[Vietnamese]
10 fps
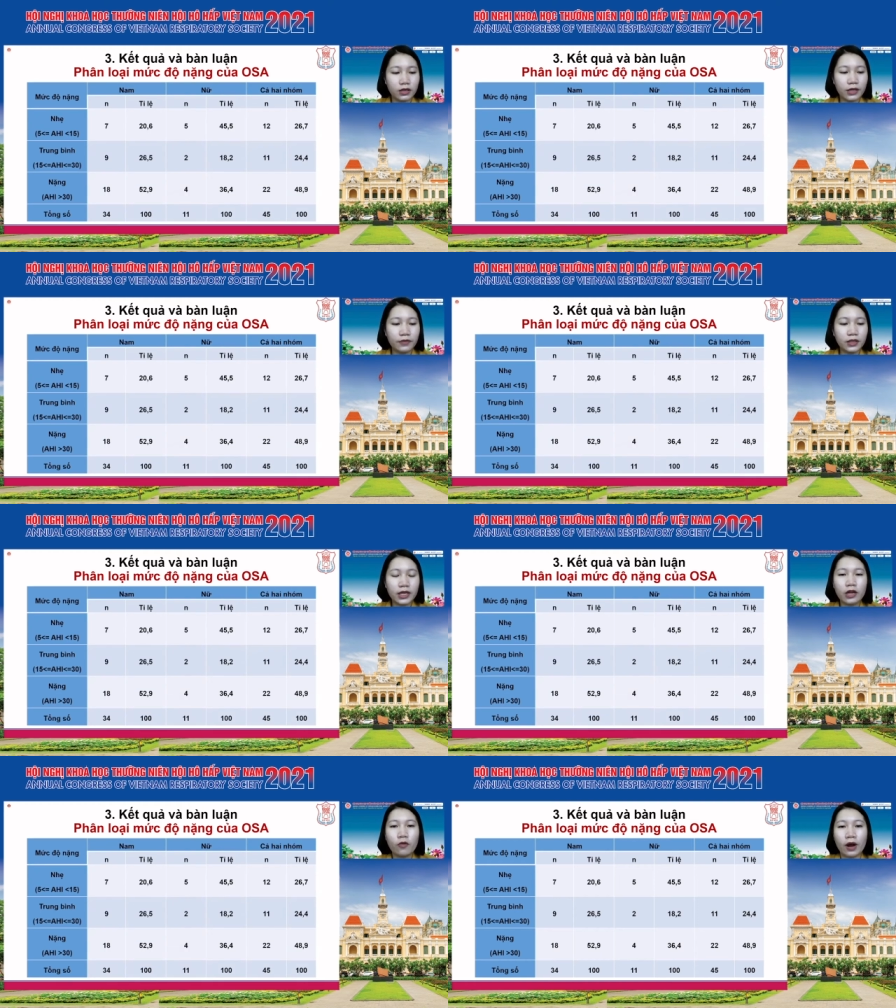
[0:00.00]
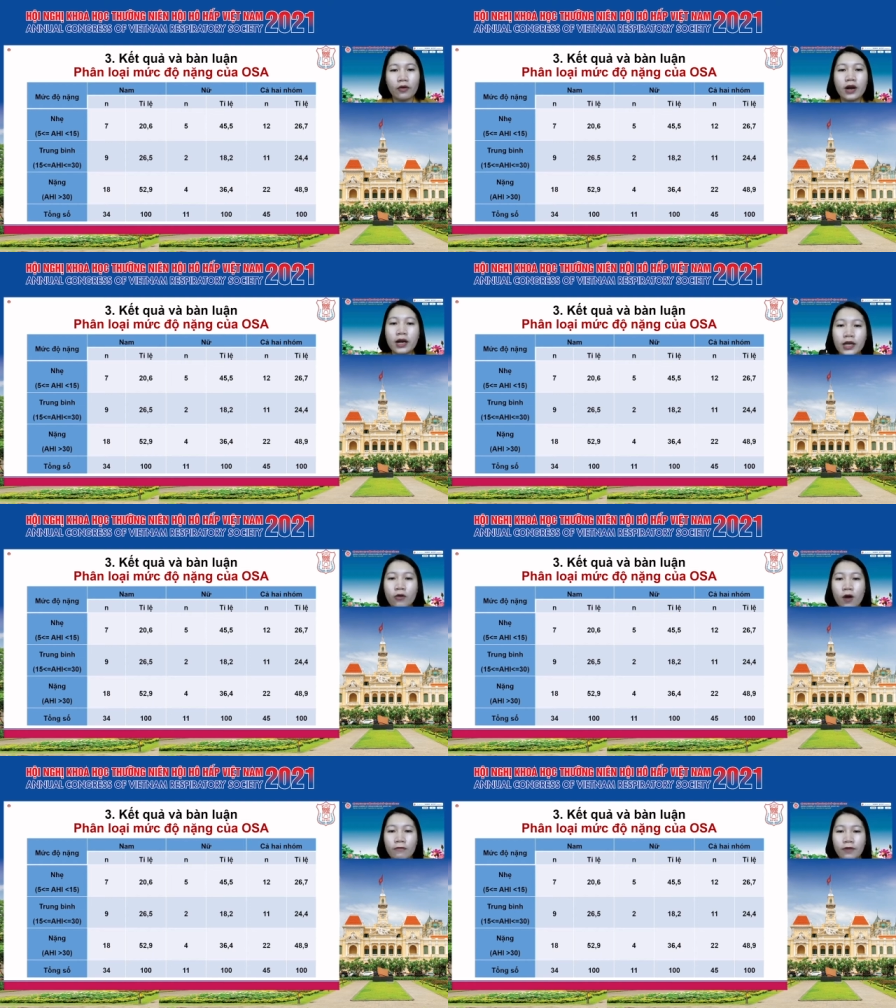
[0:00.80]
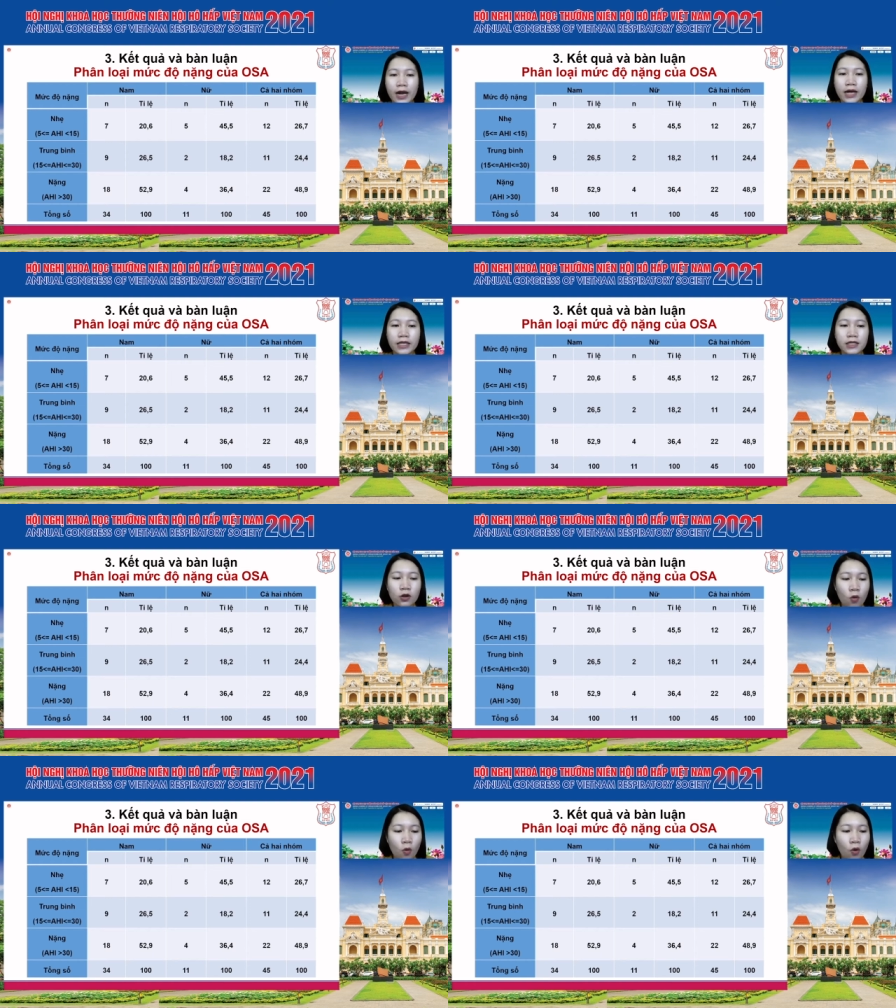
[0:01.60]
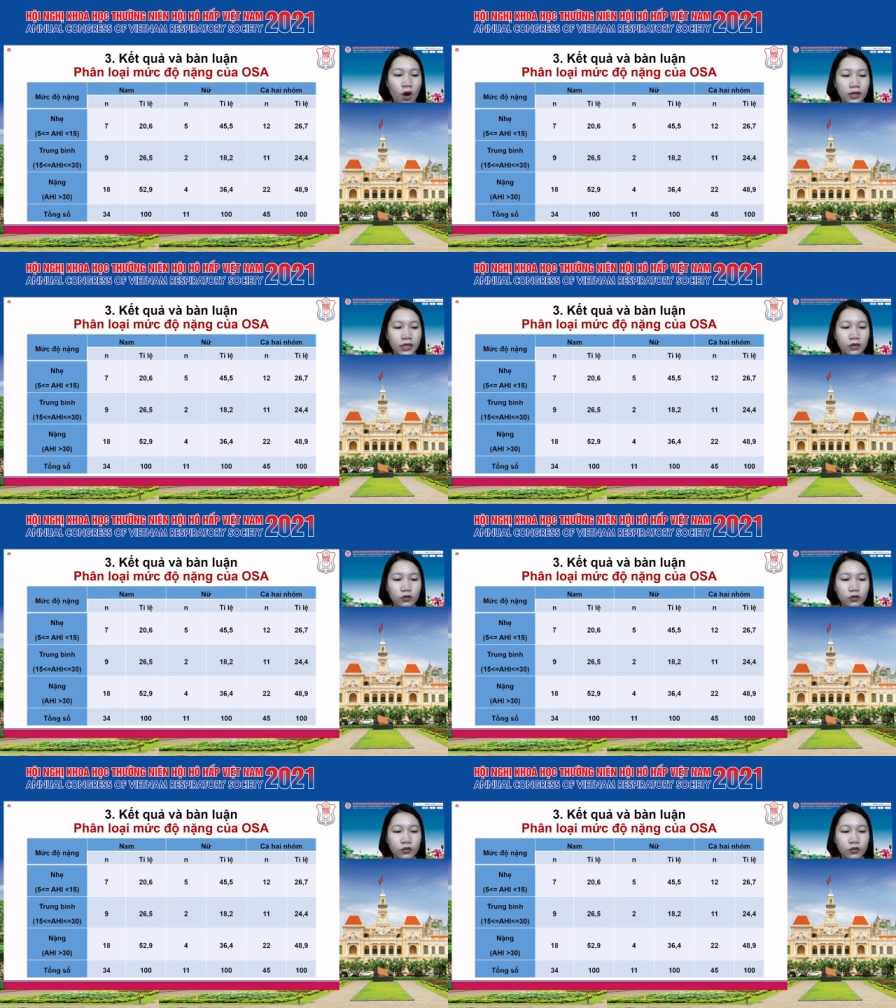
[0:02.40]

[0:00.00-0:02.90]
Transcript: Khi phân tích kết quả đo đa ký hô hấp và đa ký giấc ngủ thì ờ,